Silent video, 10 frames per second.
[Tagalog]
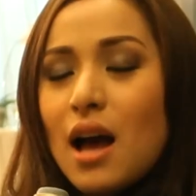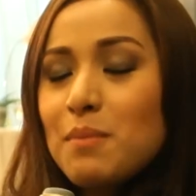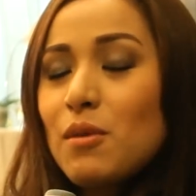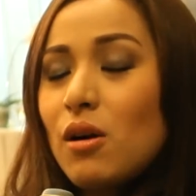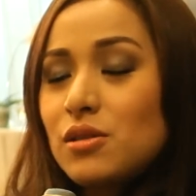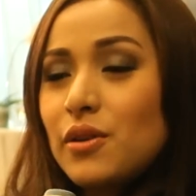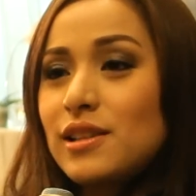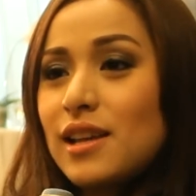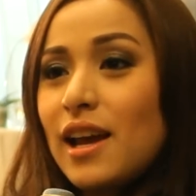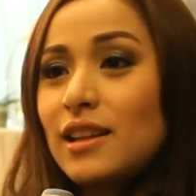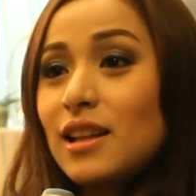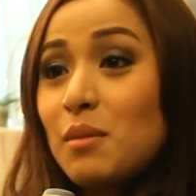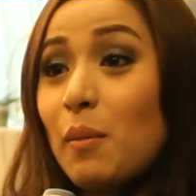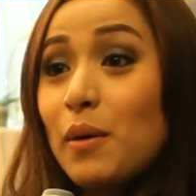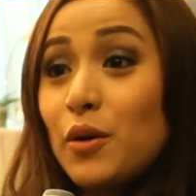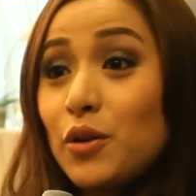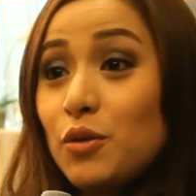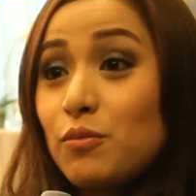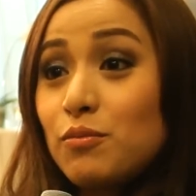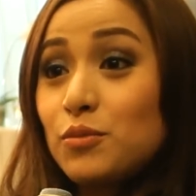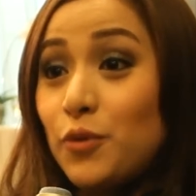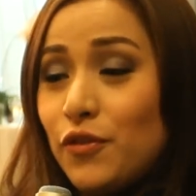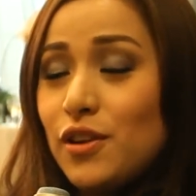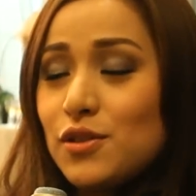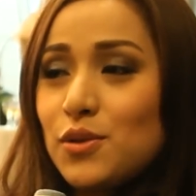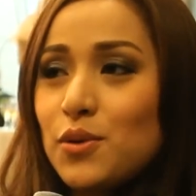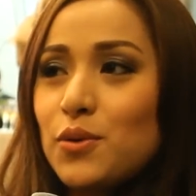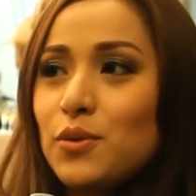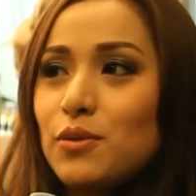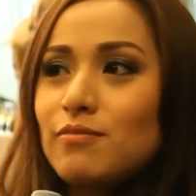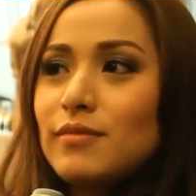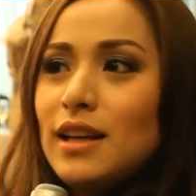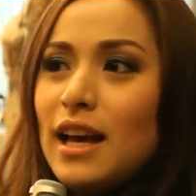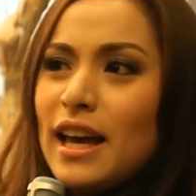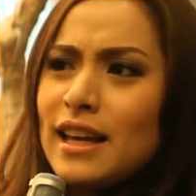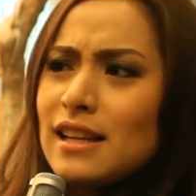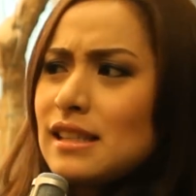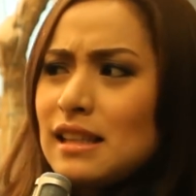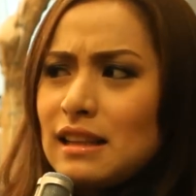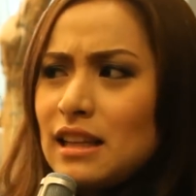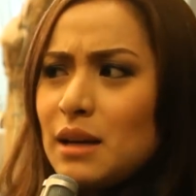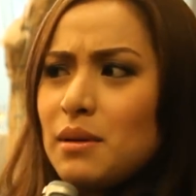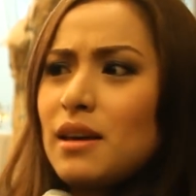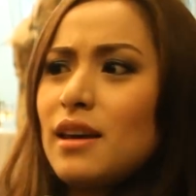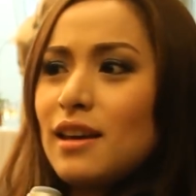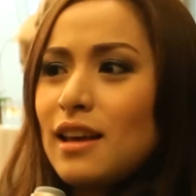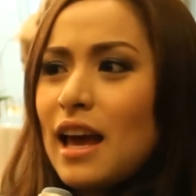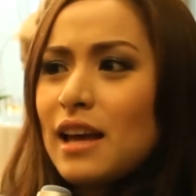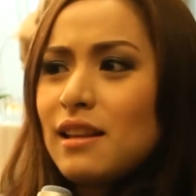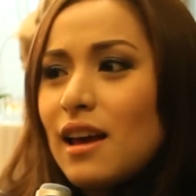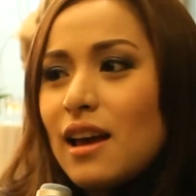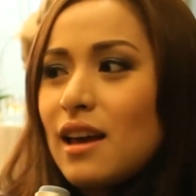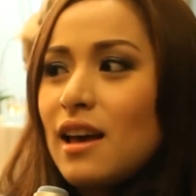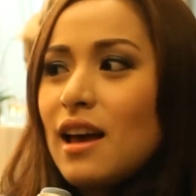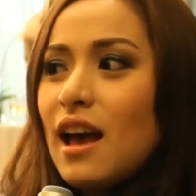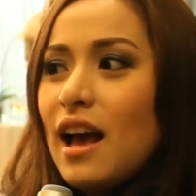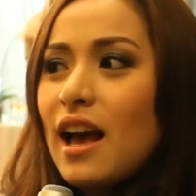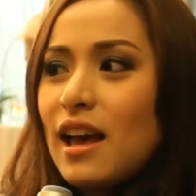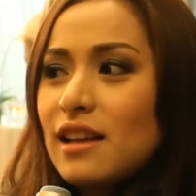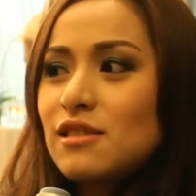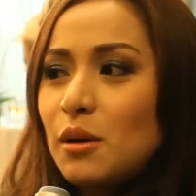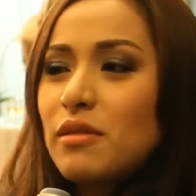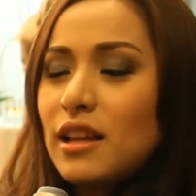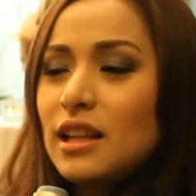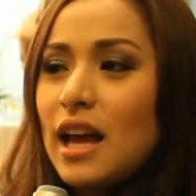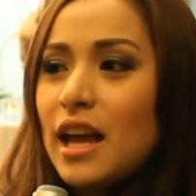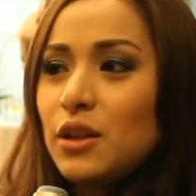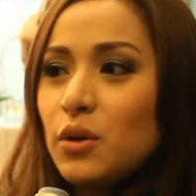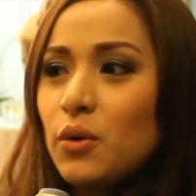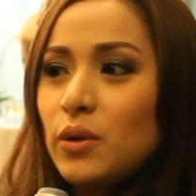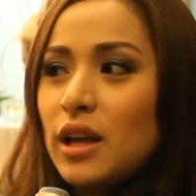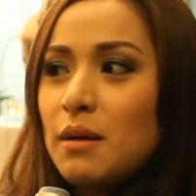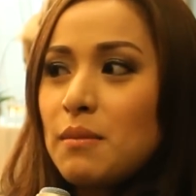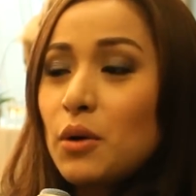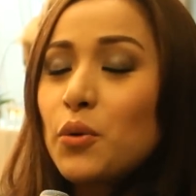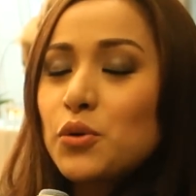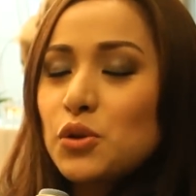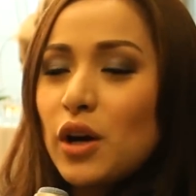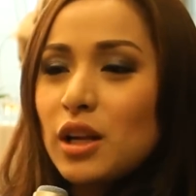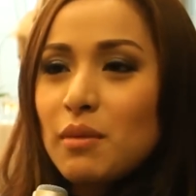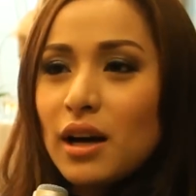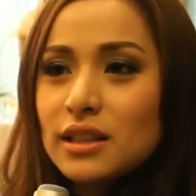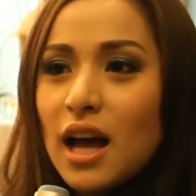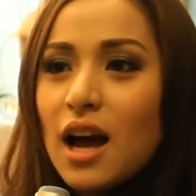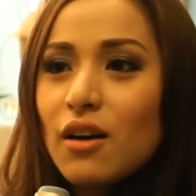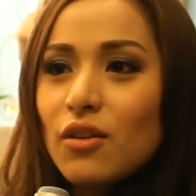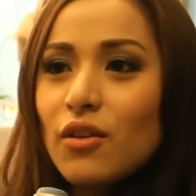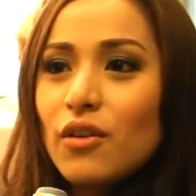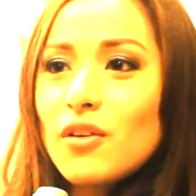I'm also excited na mapanood yung movie. So, I guess hindi kami, I, it's something na I know na magugustuhan ng mga tao.